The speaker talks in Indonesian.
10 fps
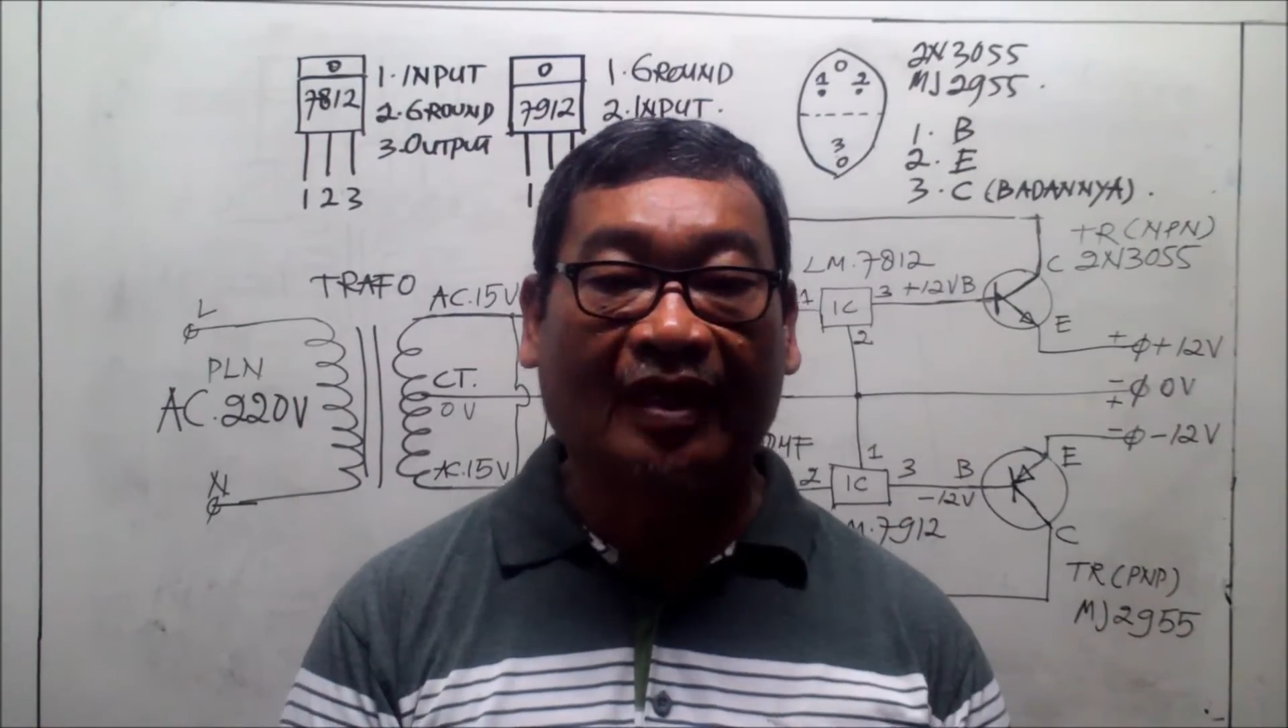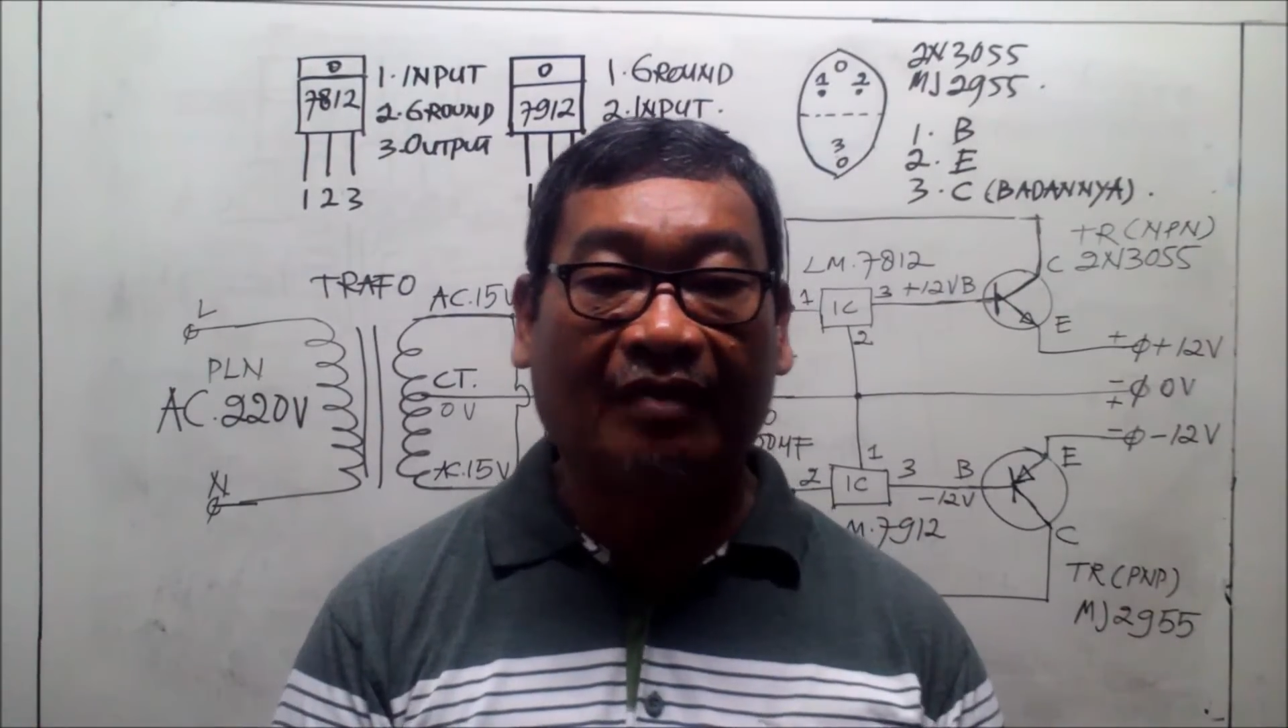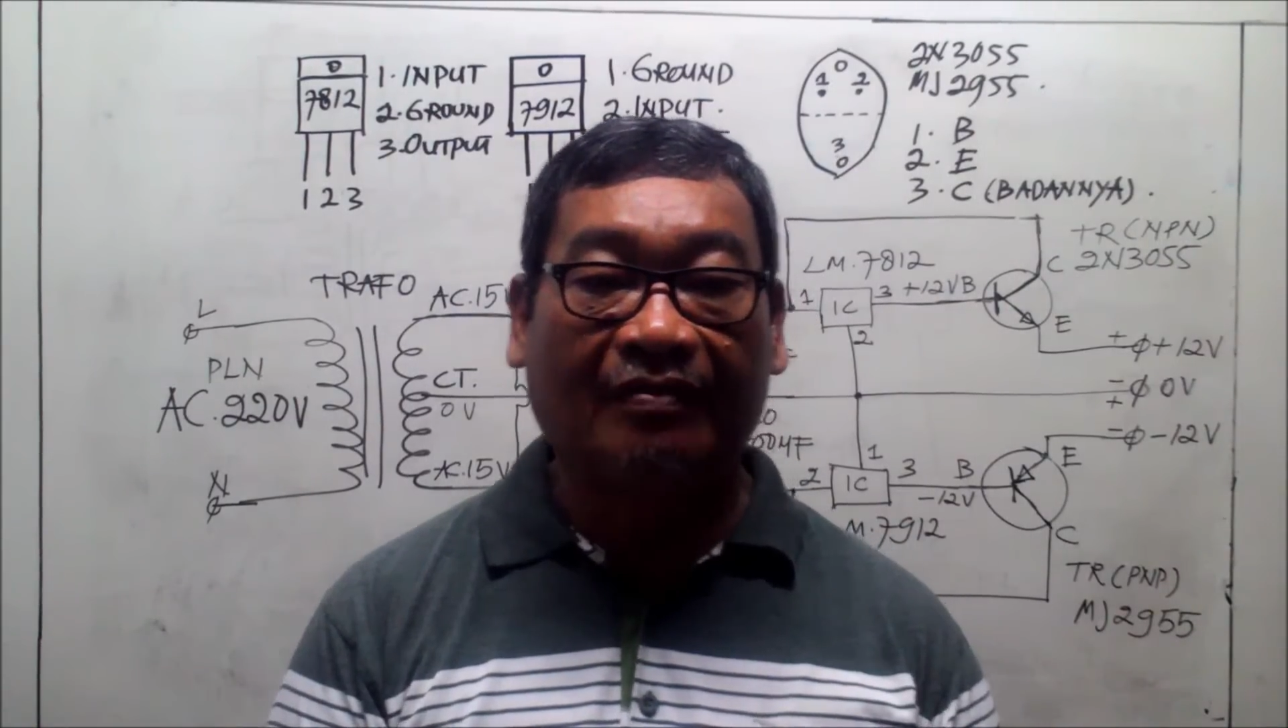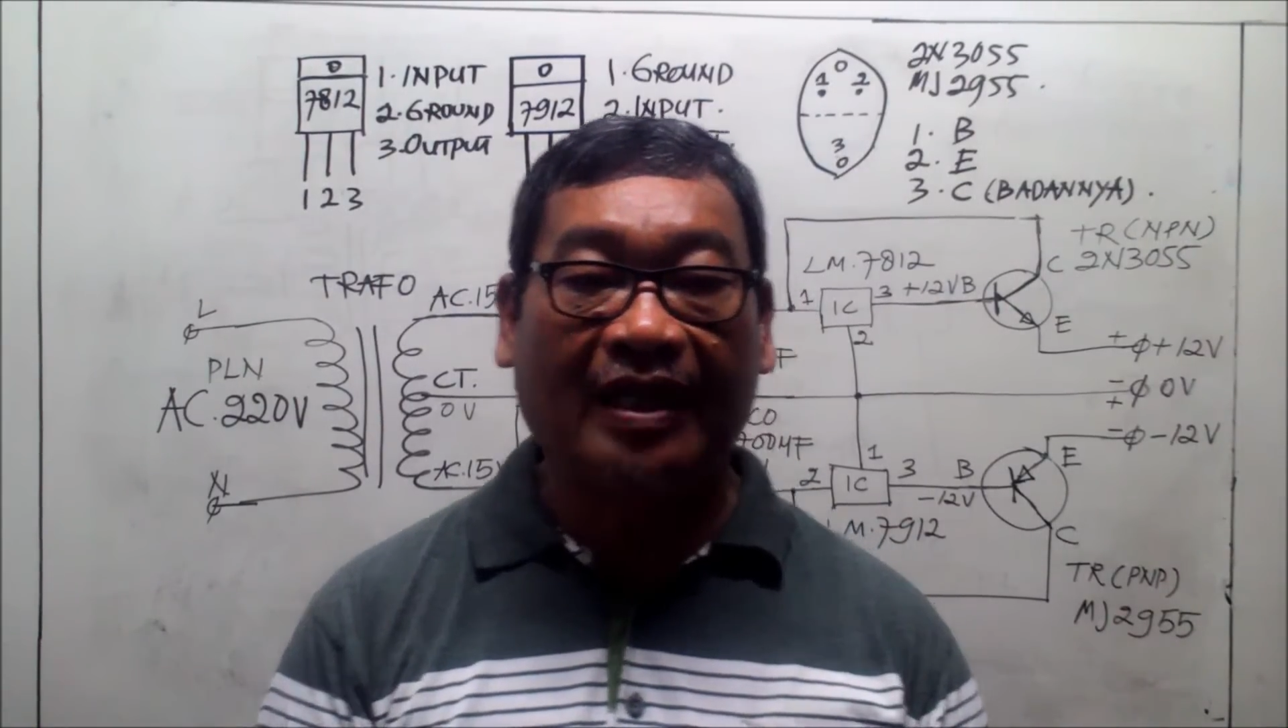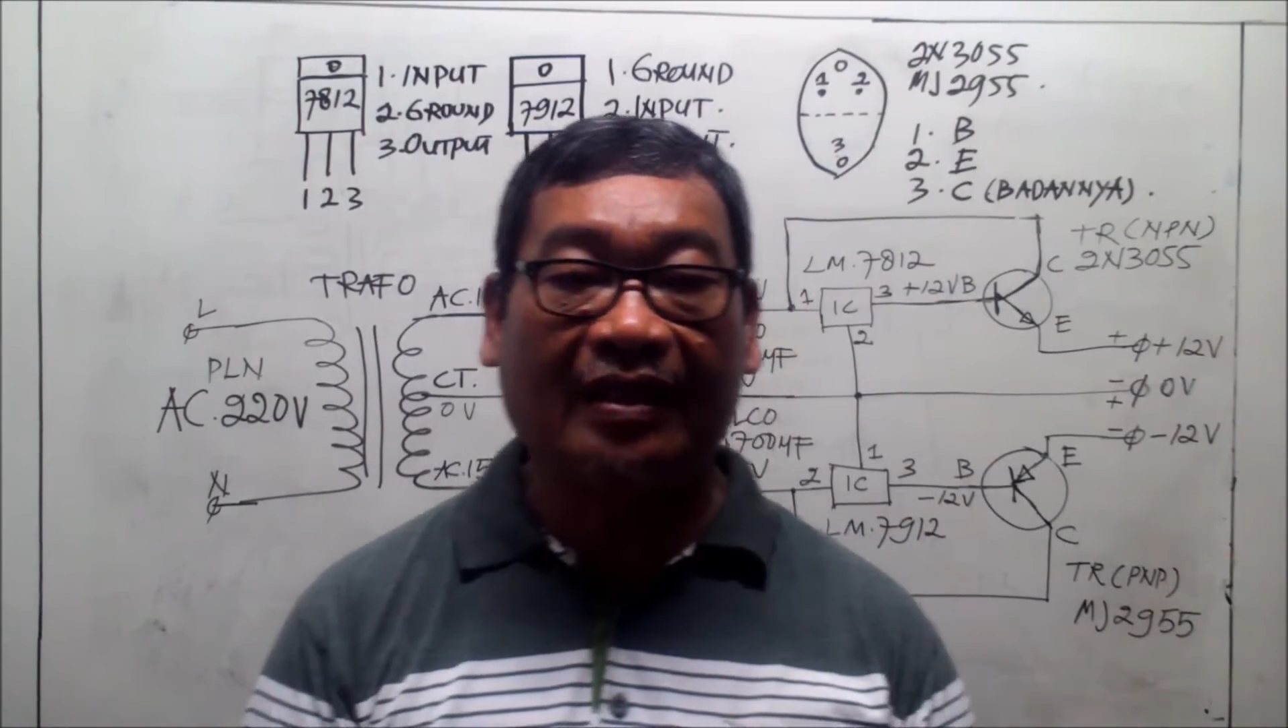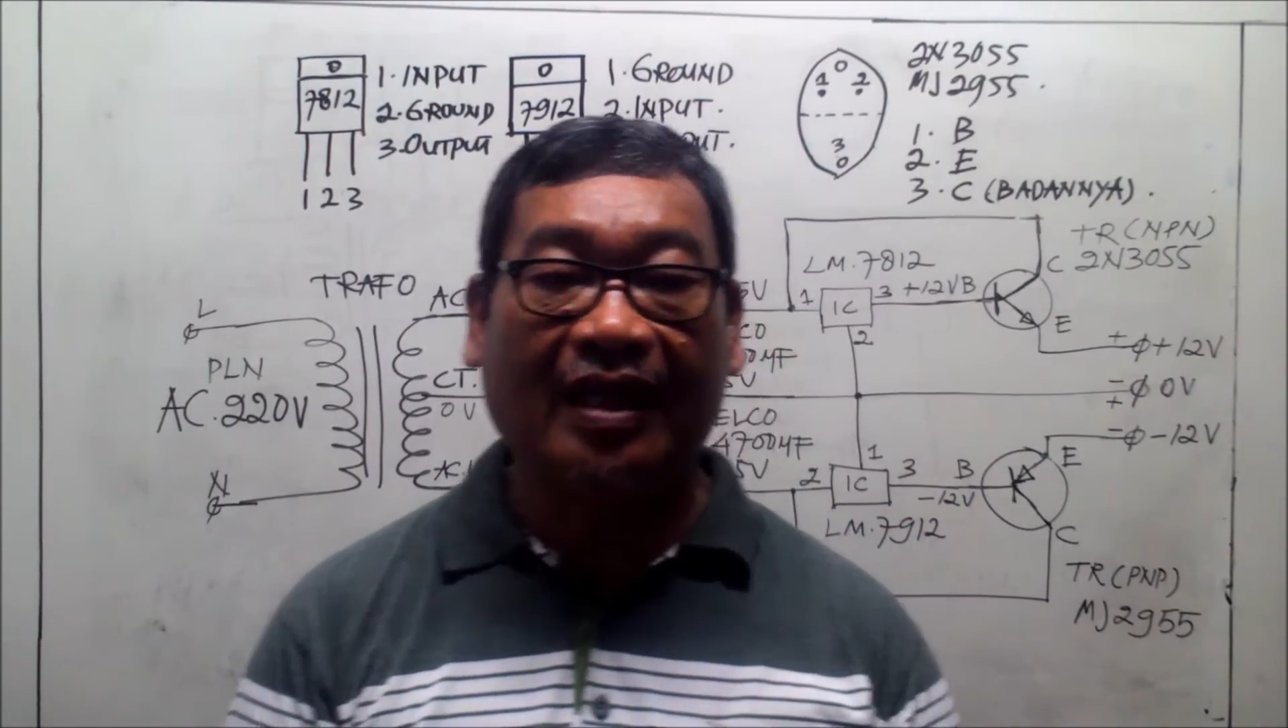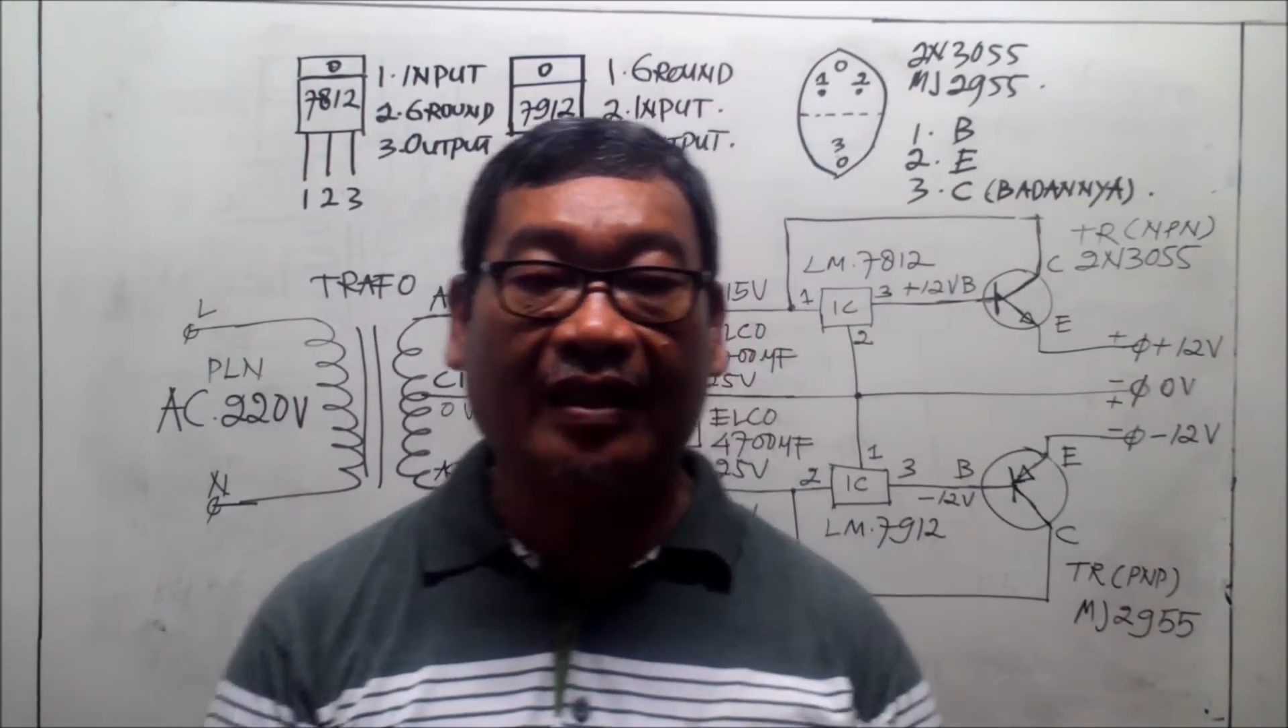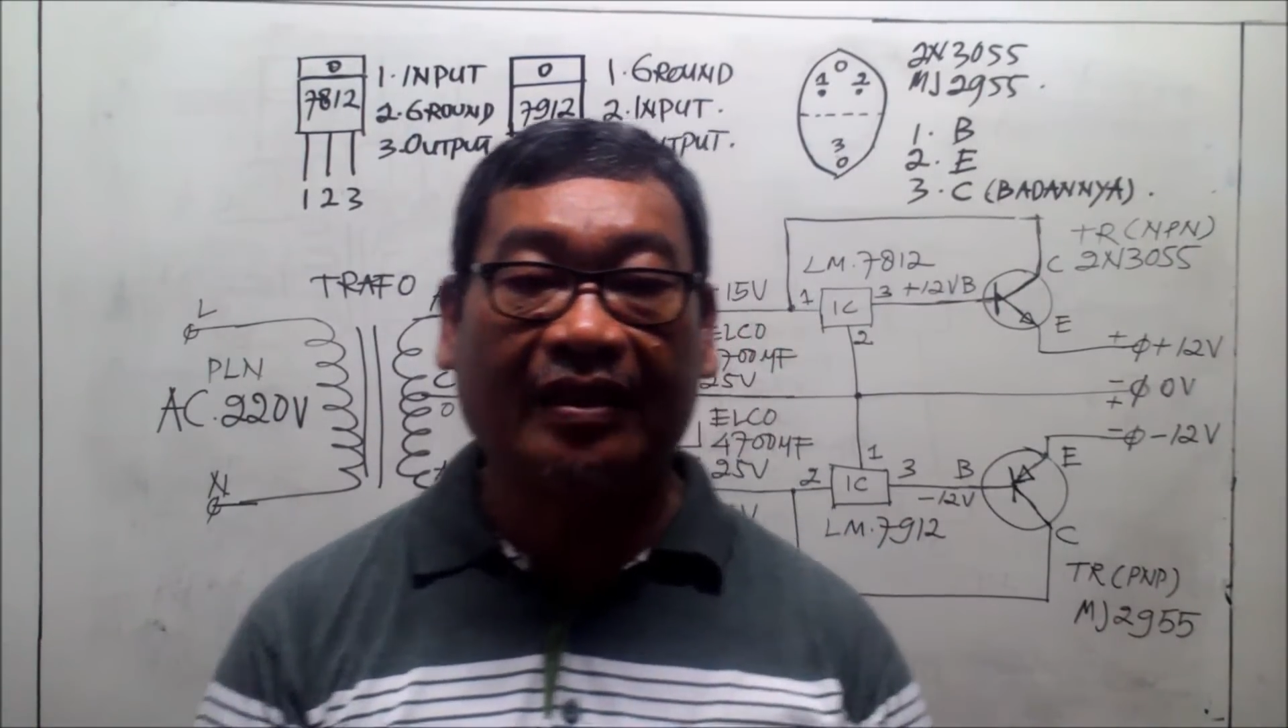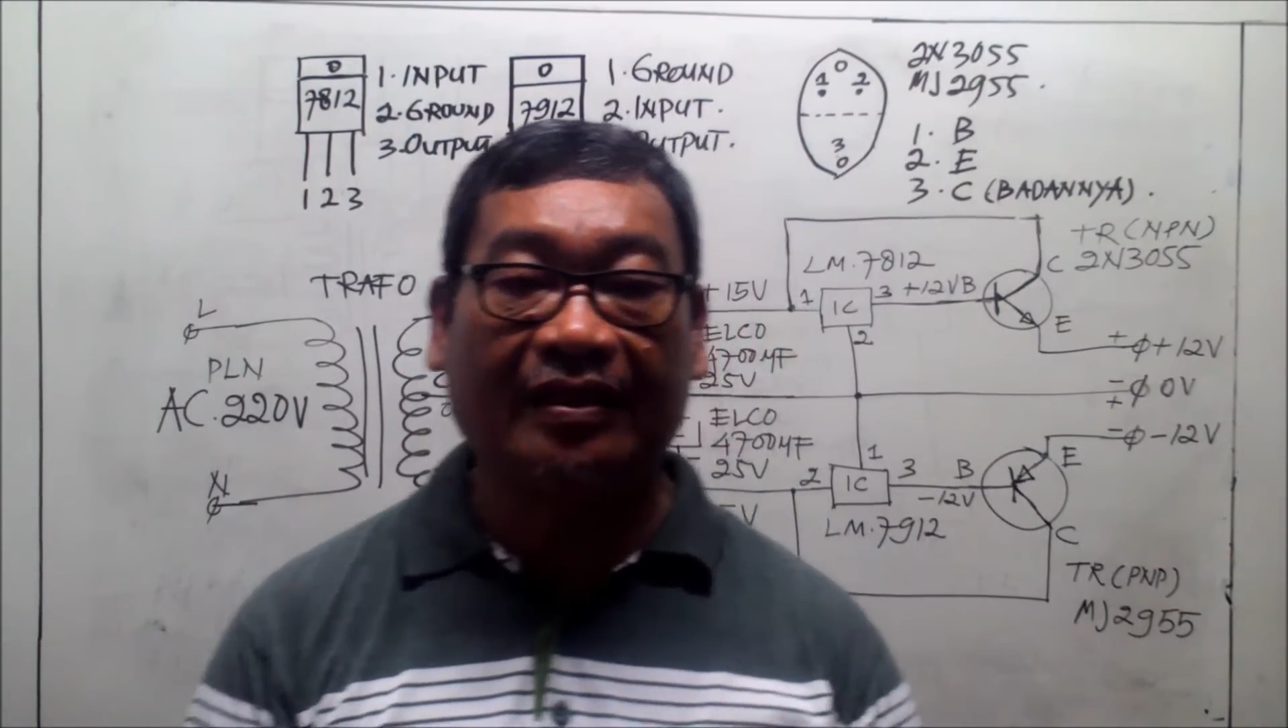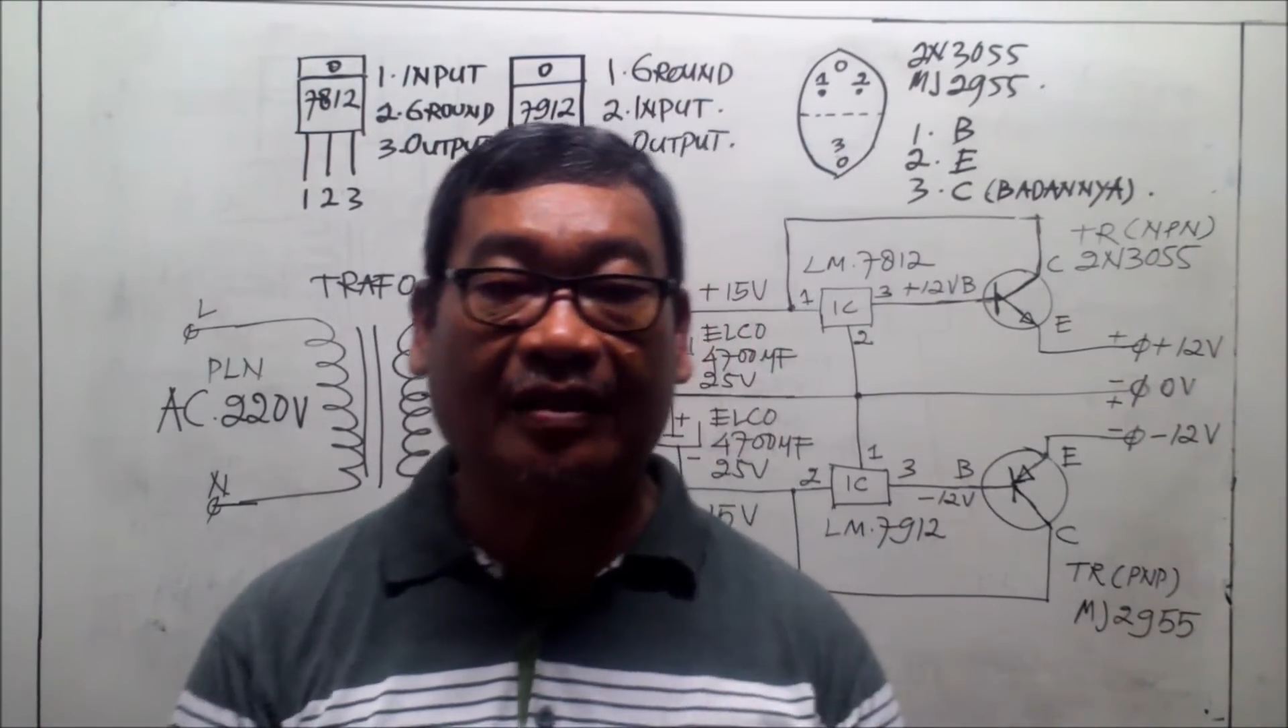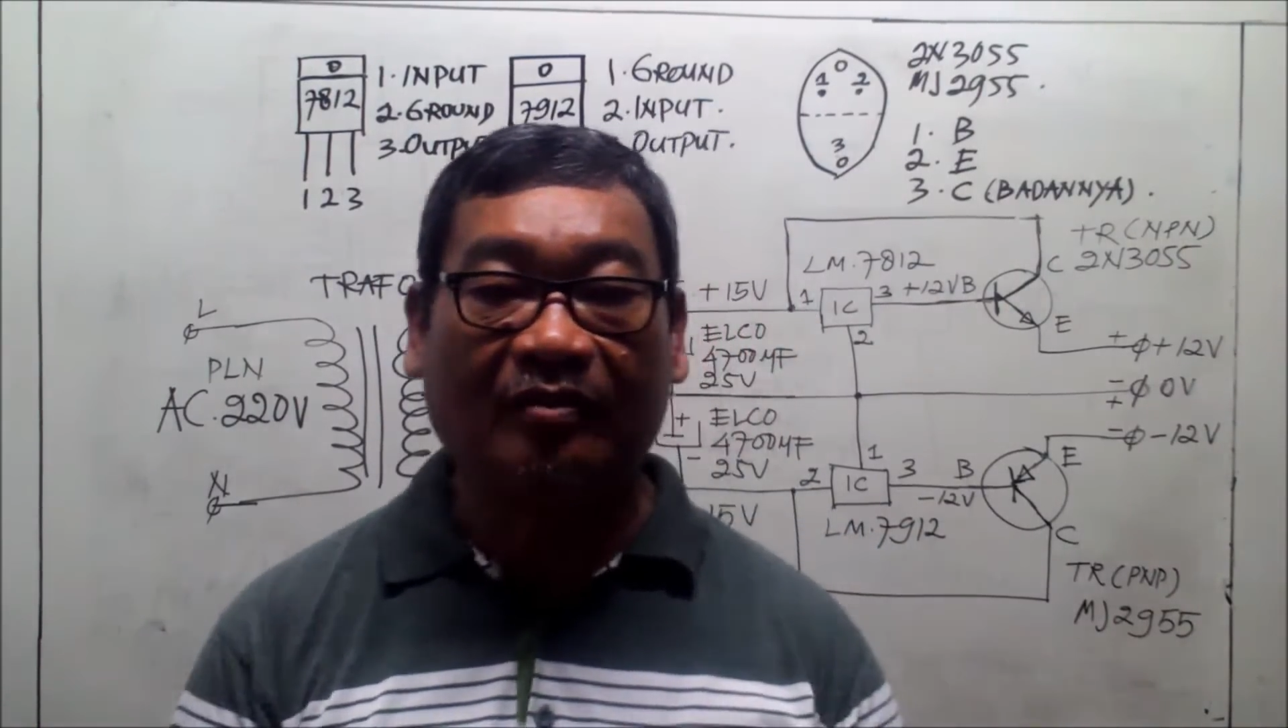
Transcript: Baiklah kita